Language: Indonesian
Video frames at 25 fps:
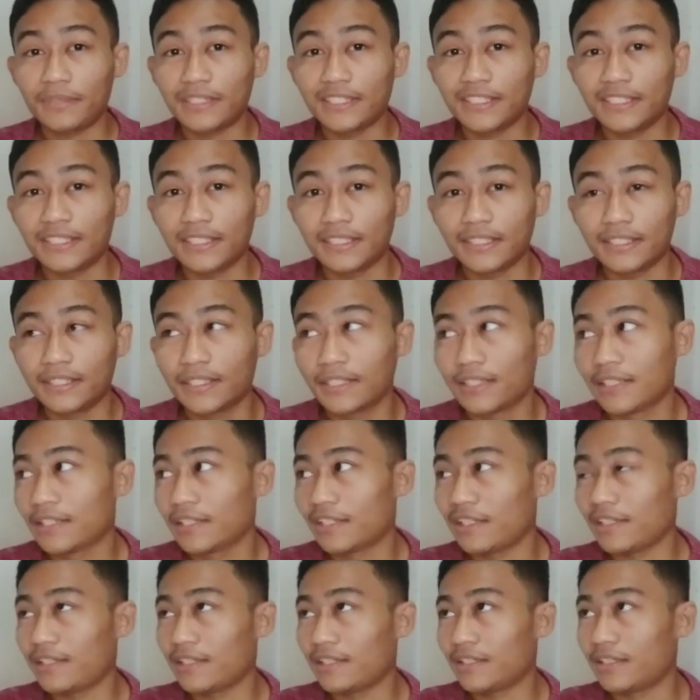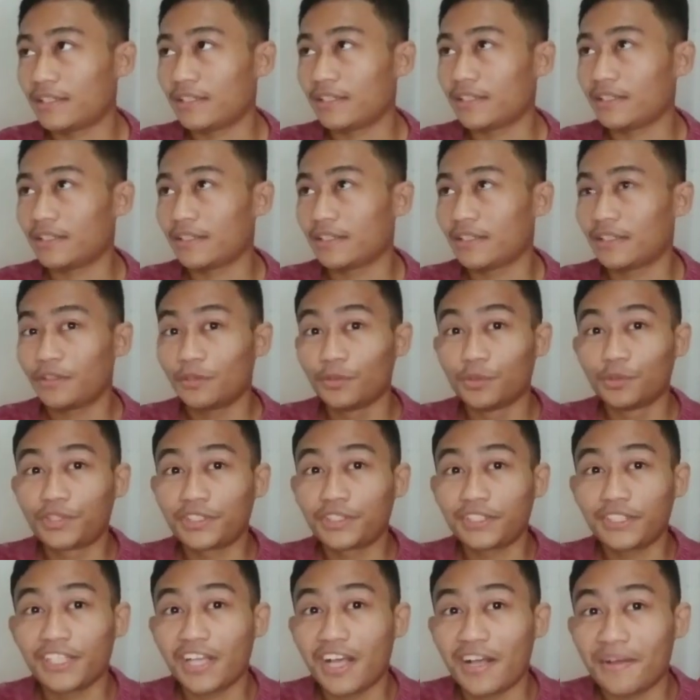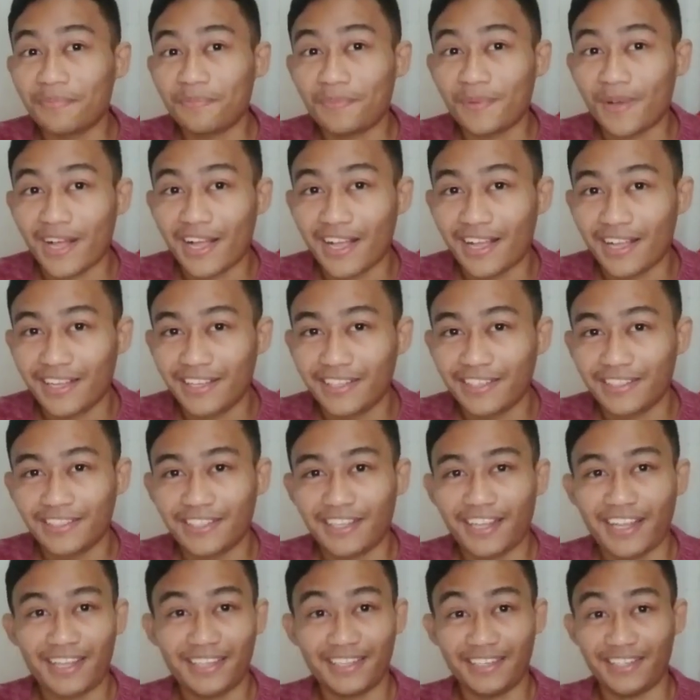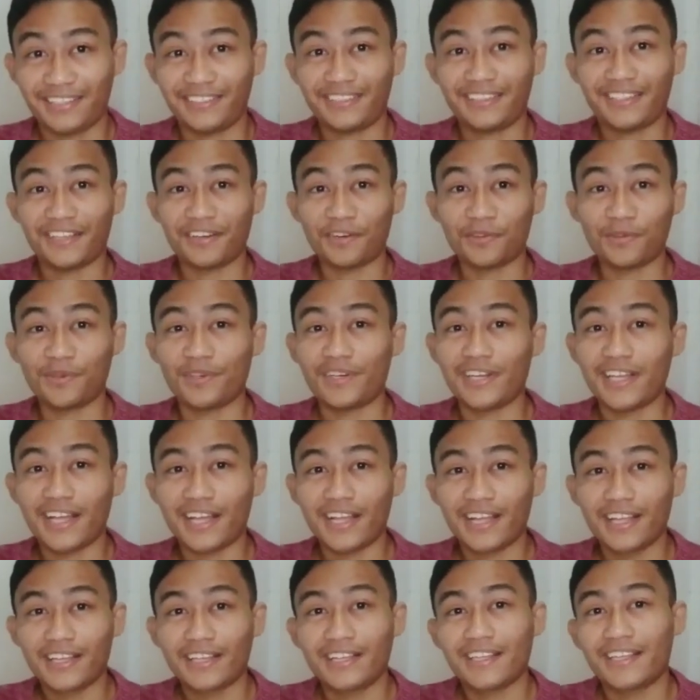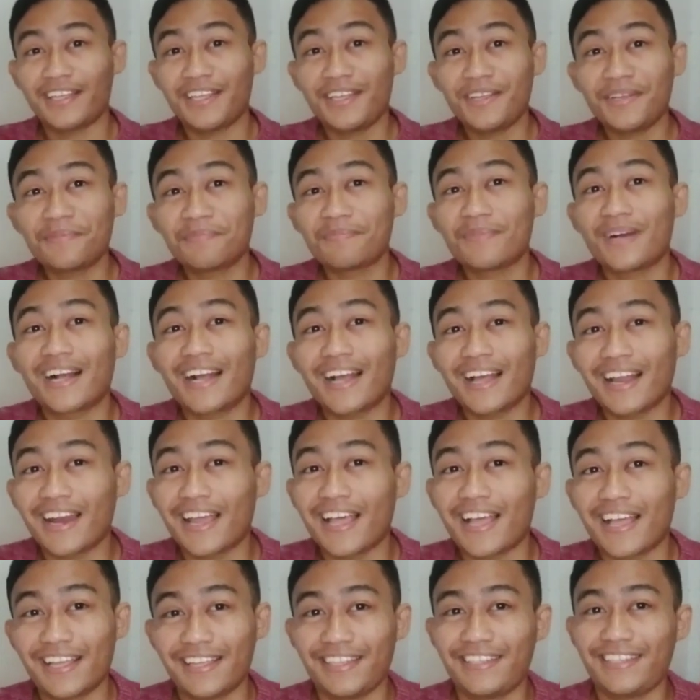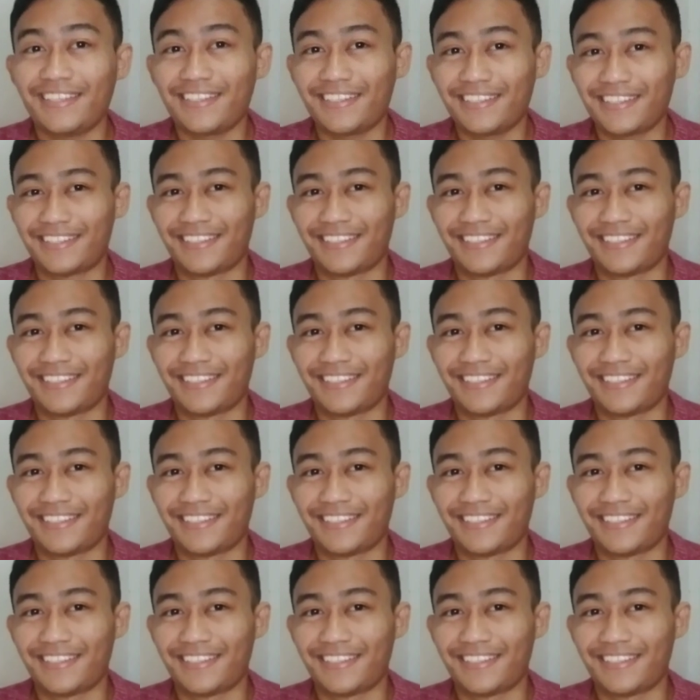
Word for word: begini eh lu siapa anak taroda eh bakalai